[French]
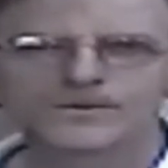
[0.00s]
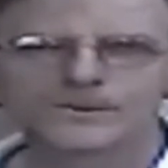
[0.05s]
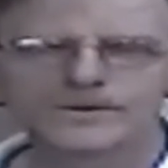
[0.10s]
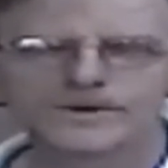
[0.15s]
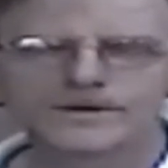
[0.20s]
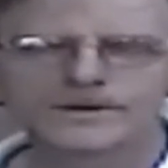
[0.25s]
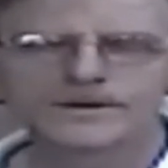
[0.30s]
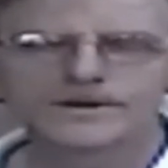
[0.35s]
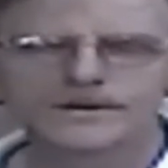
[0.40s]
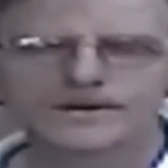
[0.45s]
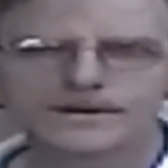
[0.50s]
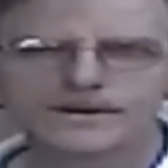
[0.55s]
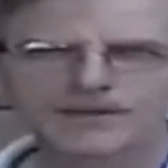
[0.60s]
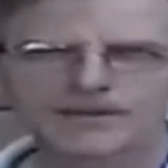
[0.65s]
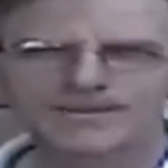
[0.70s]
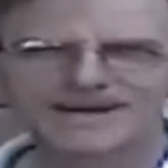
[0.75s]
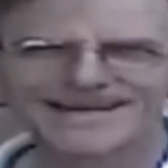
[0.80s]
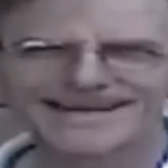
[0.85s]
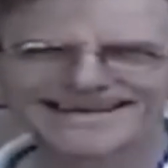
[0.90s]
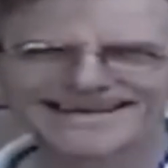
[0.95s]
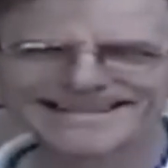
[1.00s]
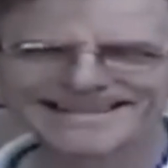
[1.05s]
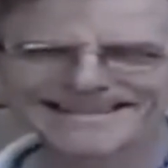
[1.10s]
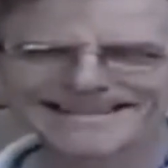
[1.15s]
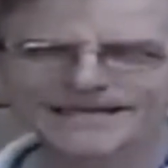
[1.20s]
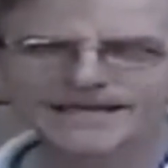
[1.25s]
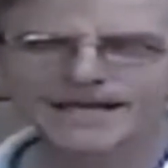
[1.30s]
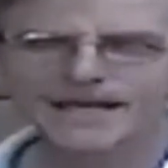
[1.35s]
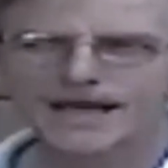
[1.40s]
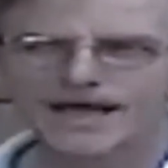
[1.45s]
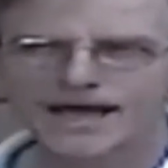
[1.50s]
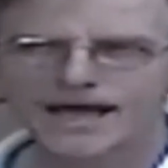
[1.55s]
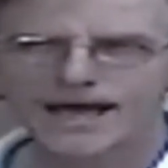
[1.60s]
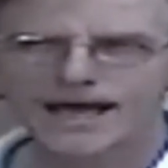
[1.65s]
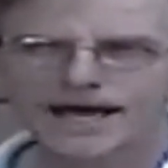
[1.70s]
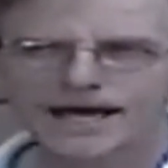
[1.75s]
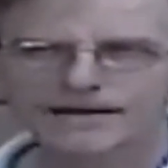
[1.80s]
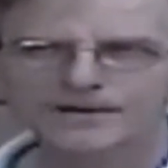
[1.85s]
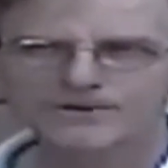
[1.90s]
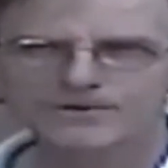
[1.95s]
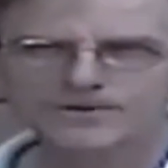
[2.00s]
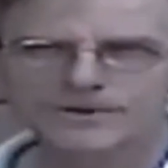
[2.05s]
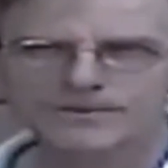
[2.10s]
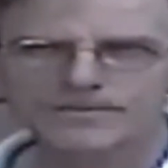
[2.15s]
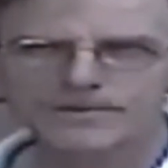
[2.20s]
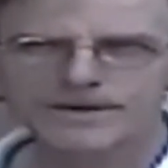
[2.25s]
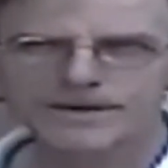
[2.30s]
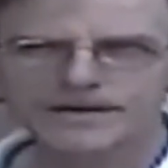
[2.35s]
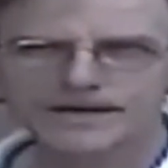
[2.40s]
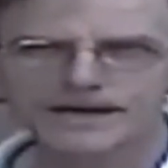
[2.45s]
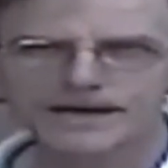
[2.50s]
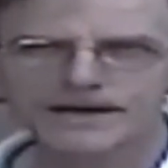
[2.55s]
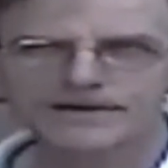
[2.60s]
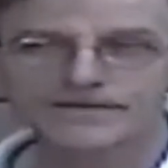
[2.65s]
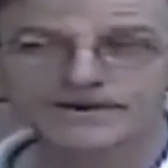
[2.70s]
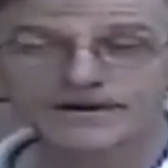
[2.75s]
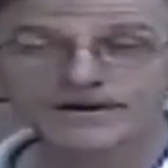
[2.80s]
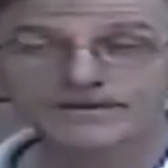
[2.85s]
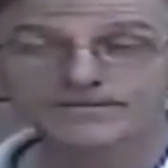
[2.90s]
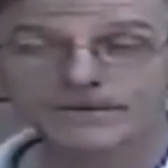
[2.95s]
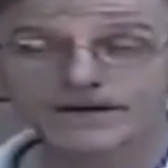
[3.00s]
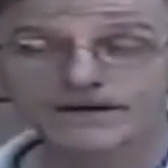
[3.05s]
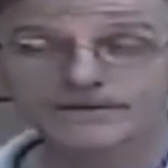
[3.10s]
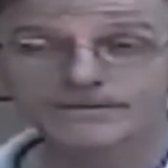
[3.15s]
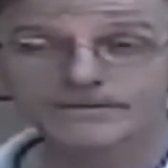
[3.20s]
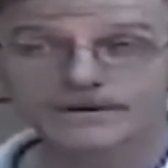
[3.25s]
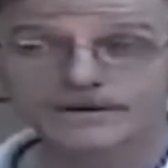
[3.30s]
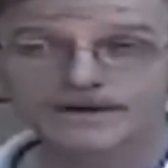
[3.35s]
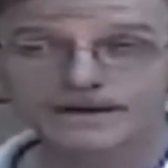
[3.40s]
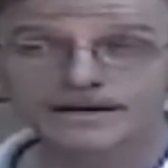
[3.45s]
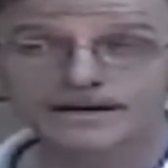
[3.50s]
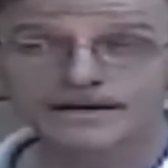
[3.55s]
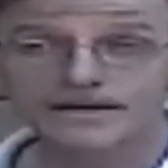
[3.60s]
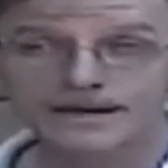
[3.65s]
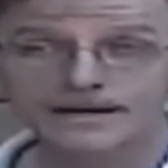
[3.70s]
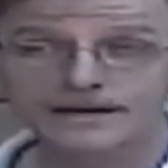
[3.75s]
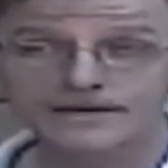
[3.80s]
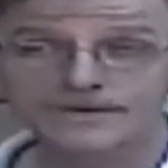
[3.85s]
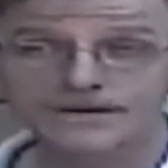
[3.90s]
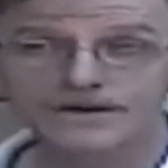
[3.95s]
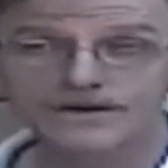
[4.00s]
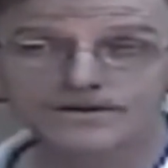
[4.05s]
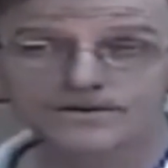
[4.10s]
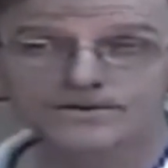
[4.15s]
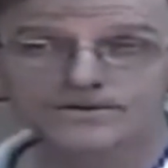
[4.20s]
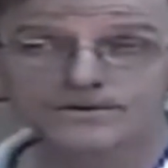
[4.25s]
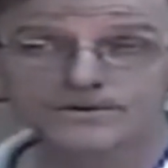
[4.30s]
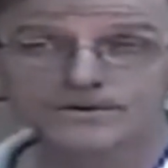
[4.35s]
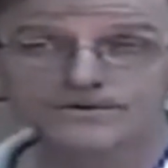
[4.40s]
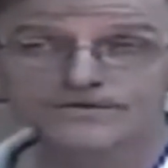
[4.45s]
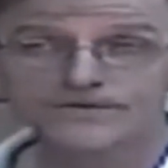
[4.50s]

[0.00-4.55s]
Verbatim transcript: Oui, la planète Actuellement, avant même, euh, elle avait une